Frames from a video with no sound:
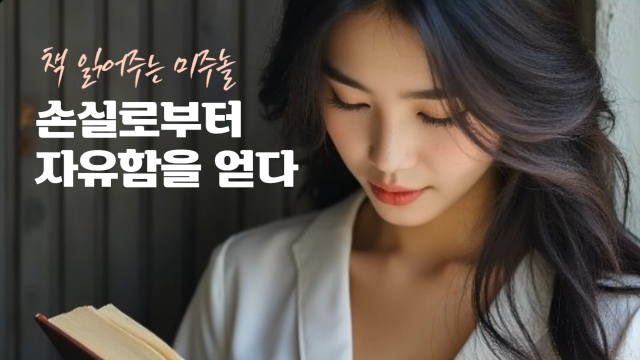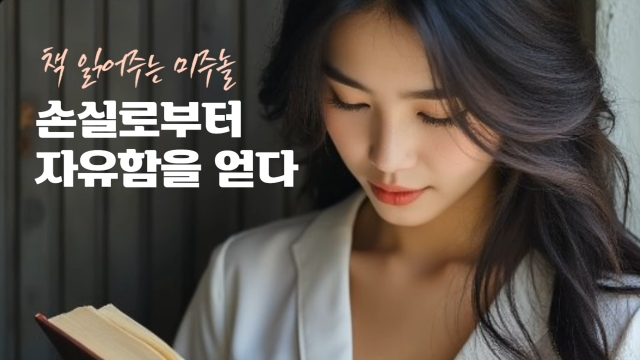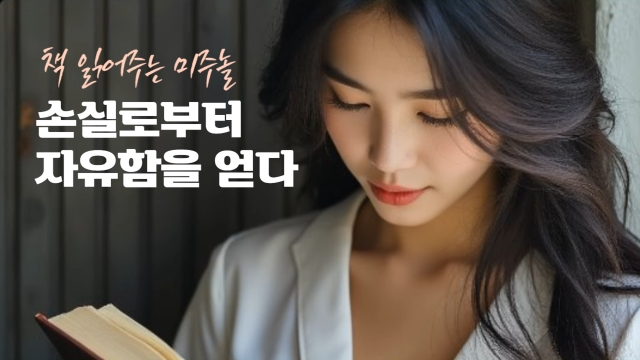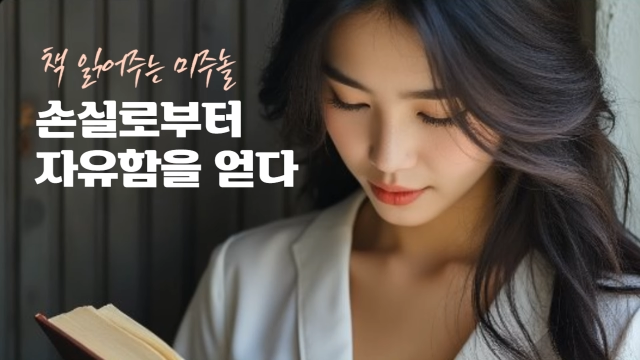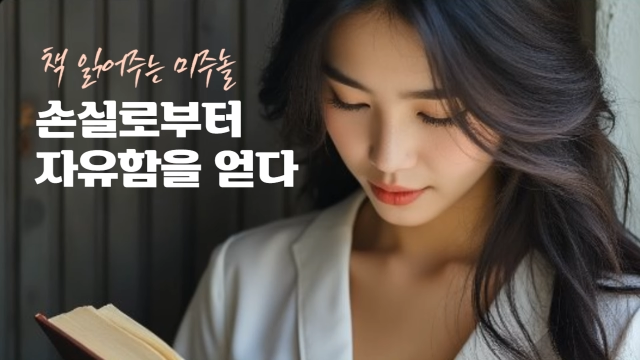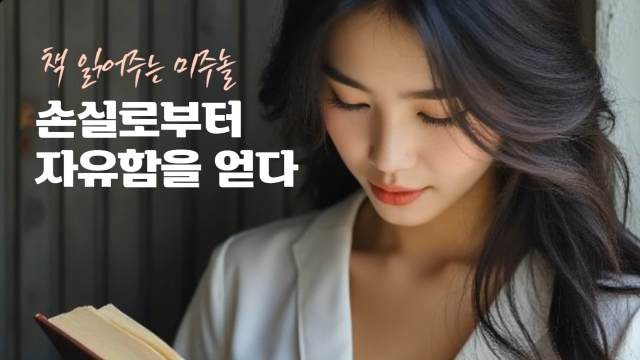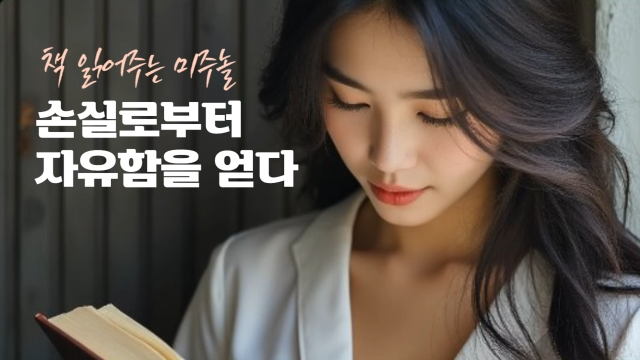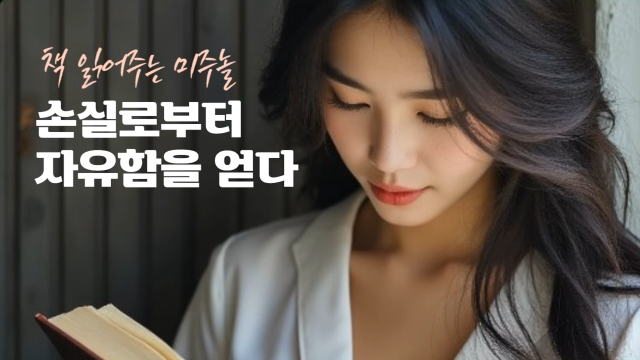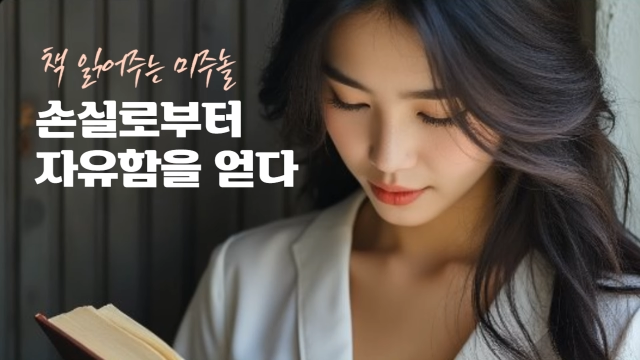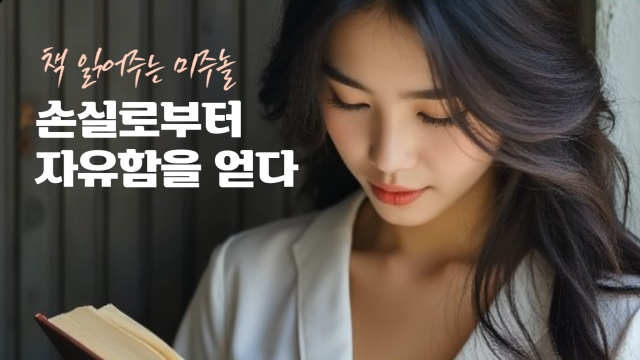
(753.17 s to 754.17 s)

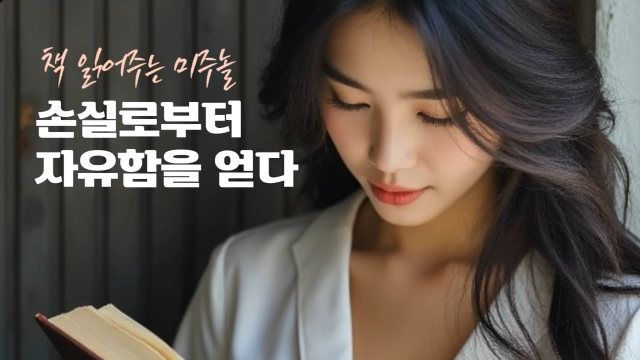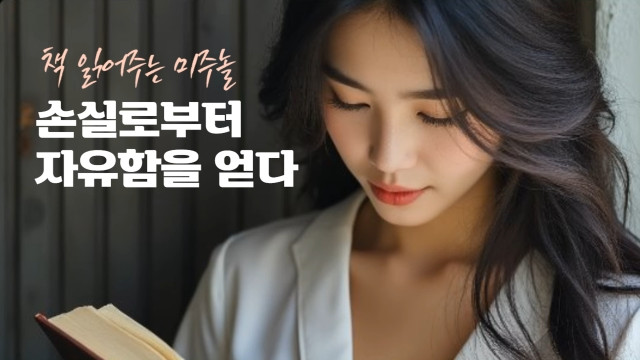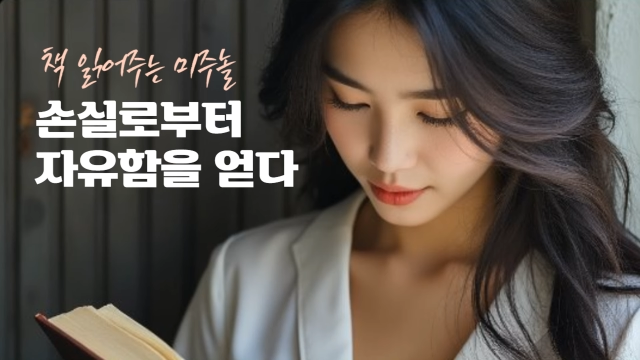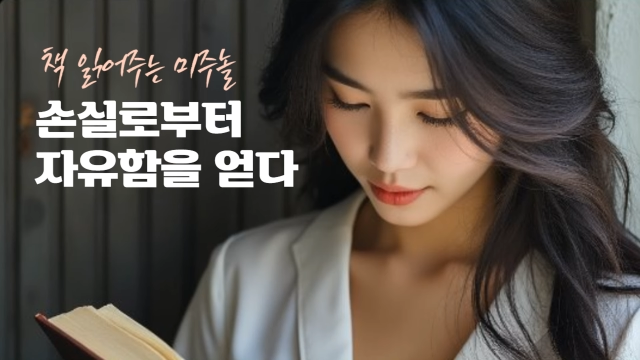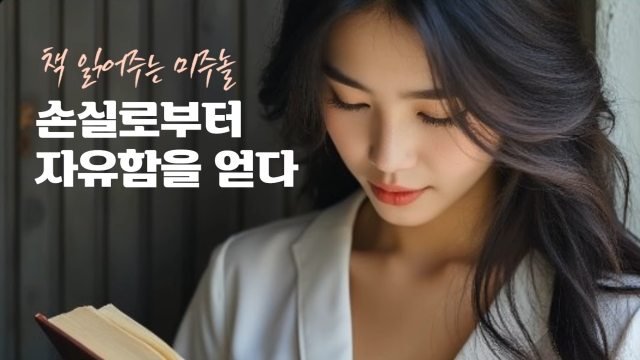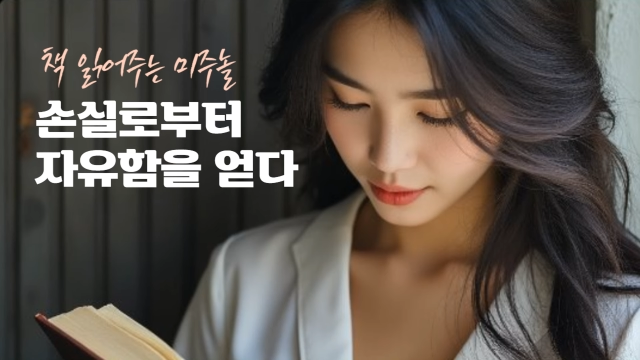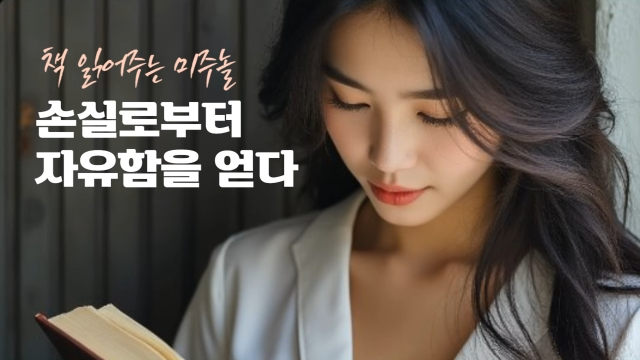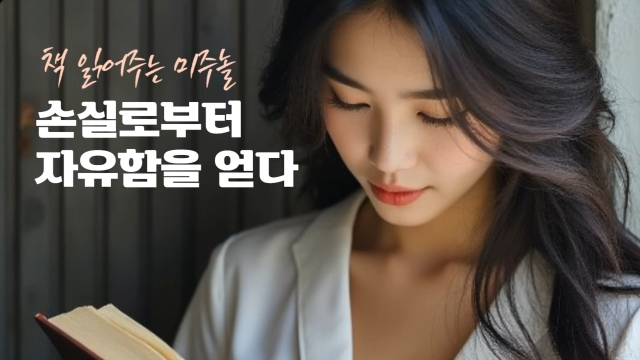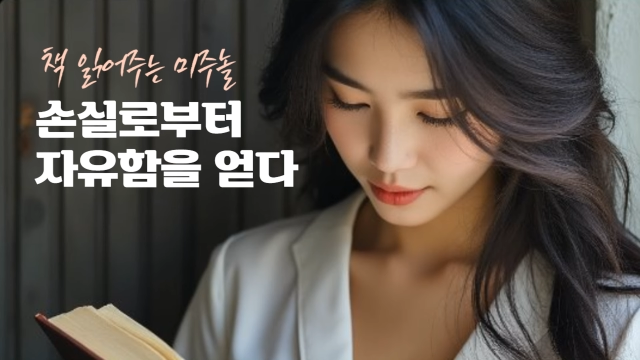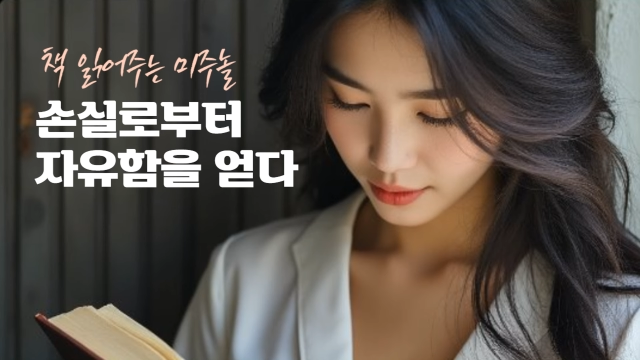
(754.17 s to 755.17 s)
그게
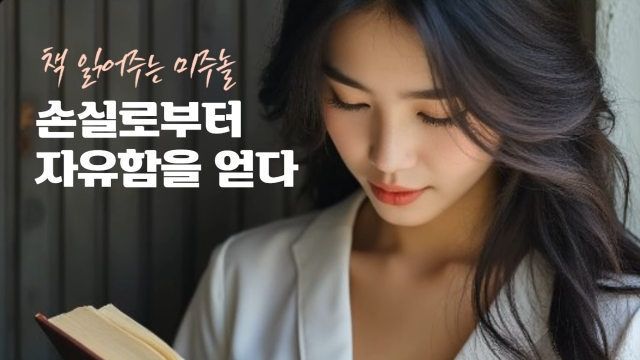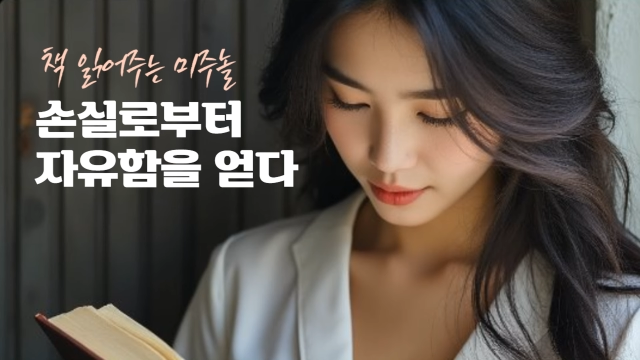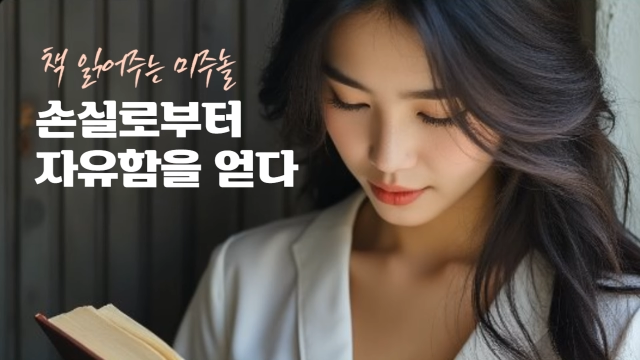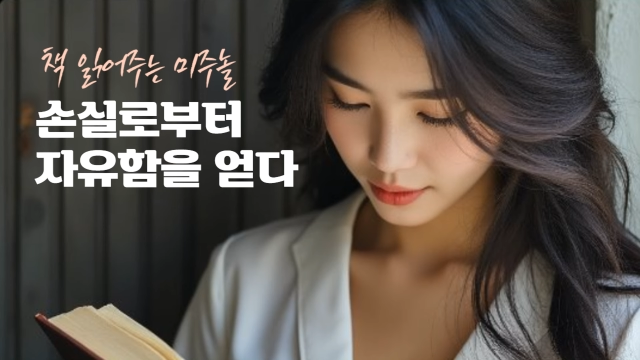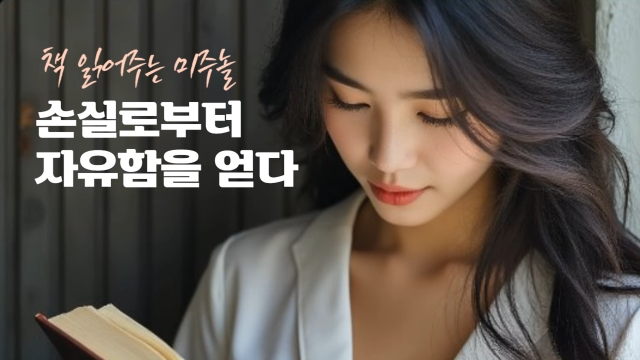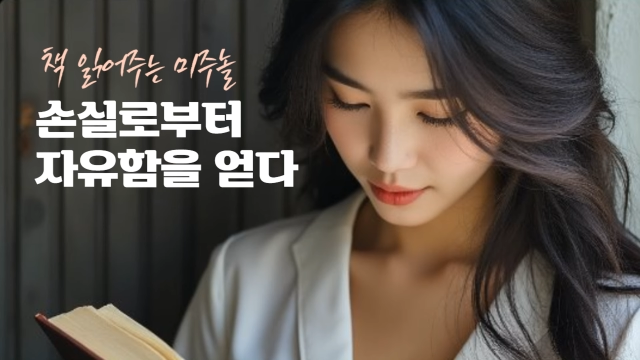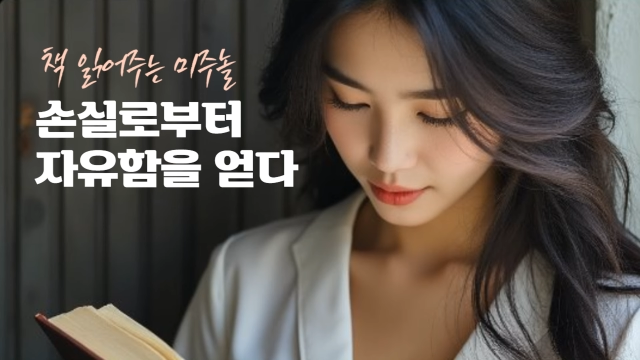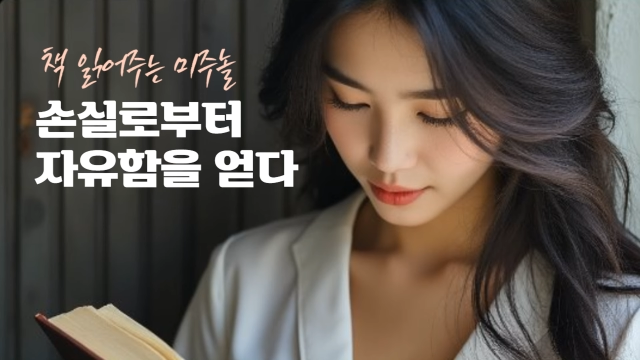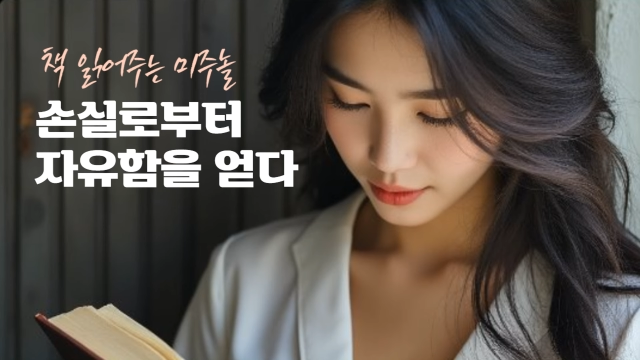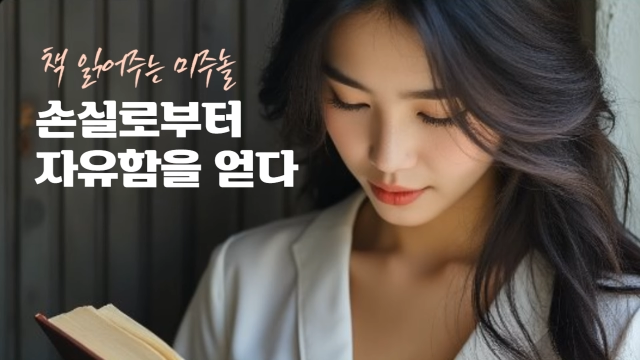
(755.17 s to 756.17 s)
내가 할 수
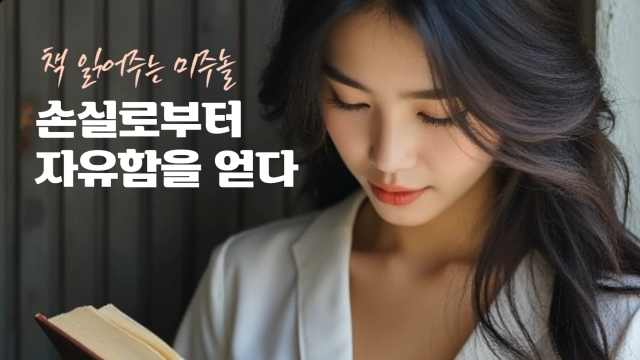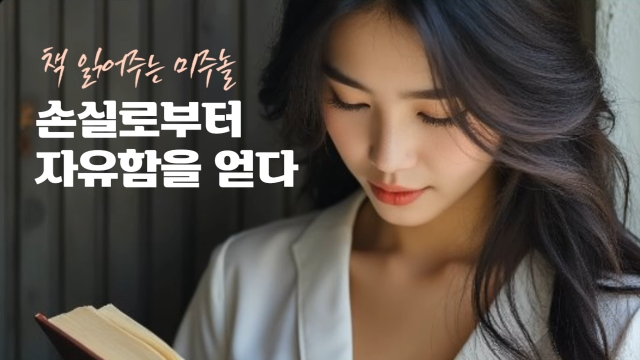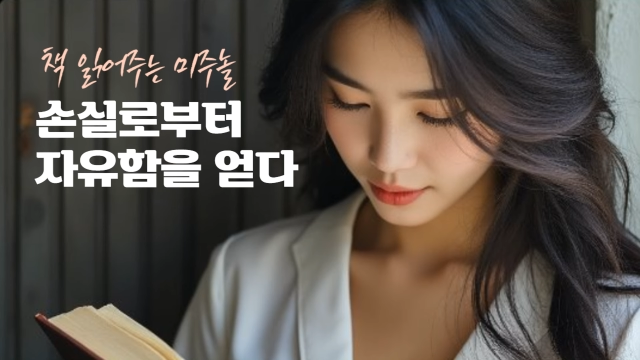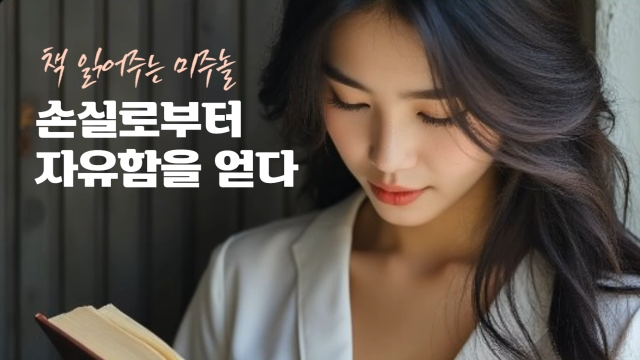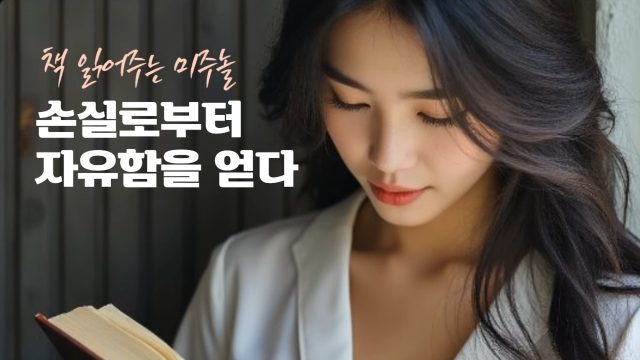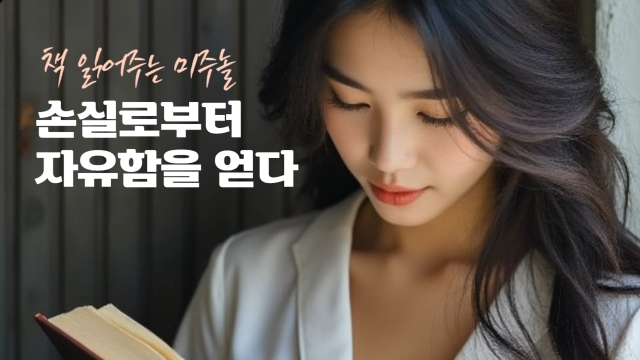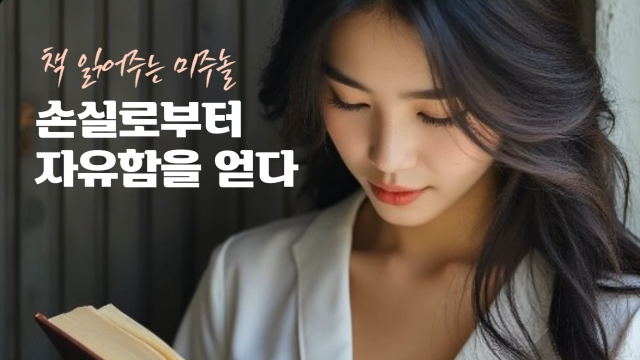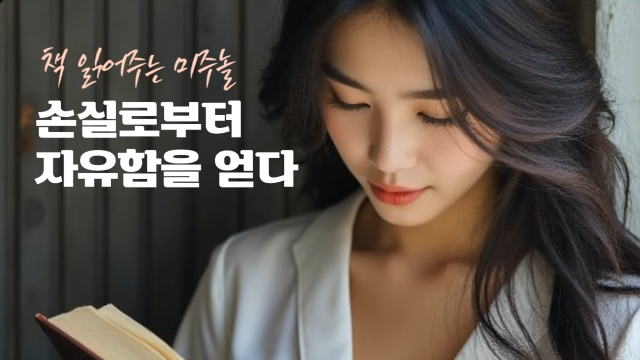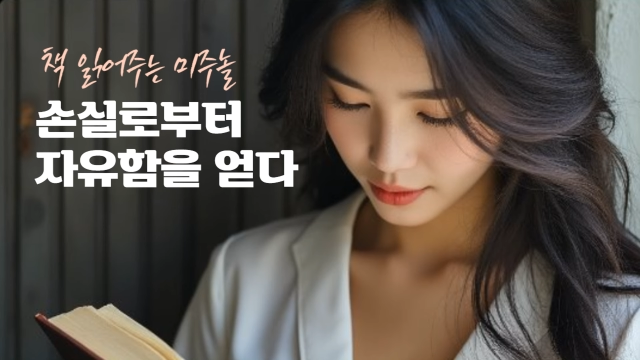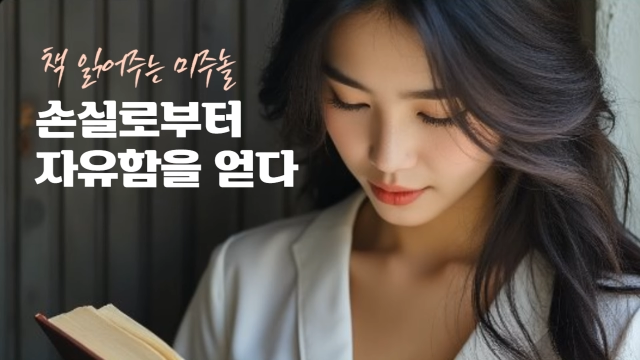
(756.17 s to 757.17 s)
있는
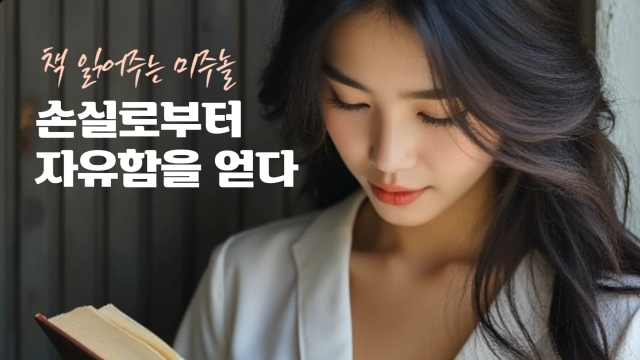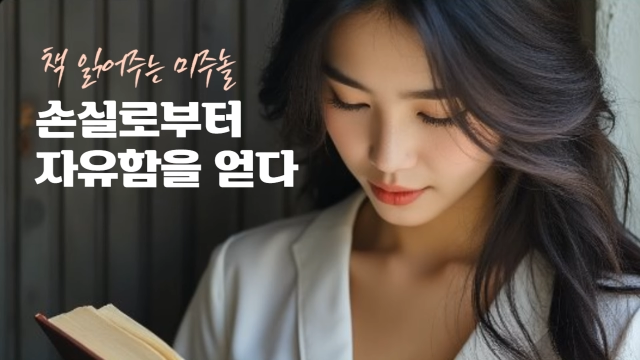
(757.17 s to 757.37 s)
최선이었다.